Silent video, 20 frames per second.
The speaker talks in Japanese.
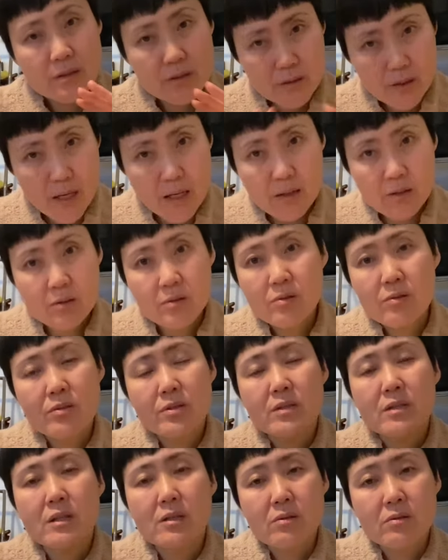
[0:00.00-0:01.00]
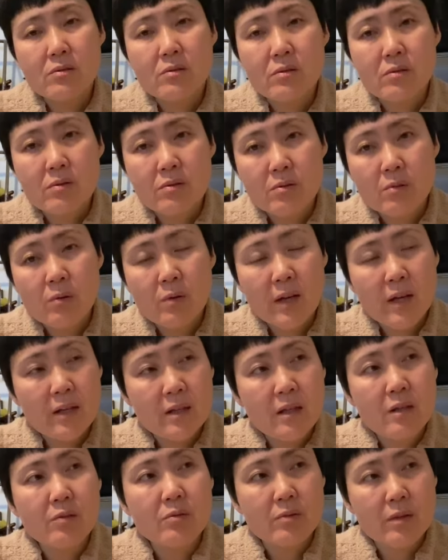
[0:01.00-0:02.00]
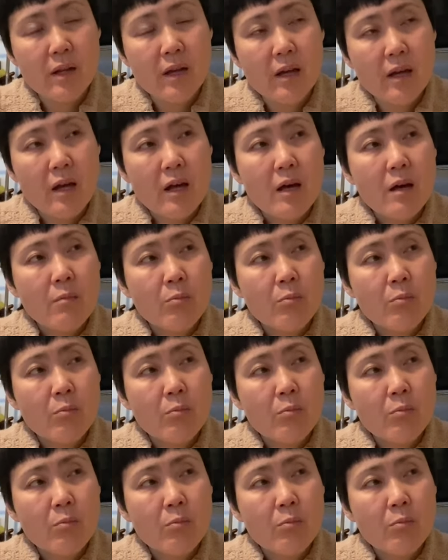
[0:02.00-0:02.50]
ランクの下の保険なので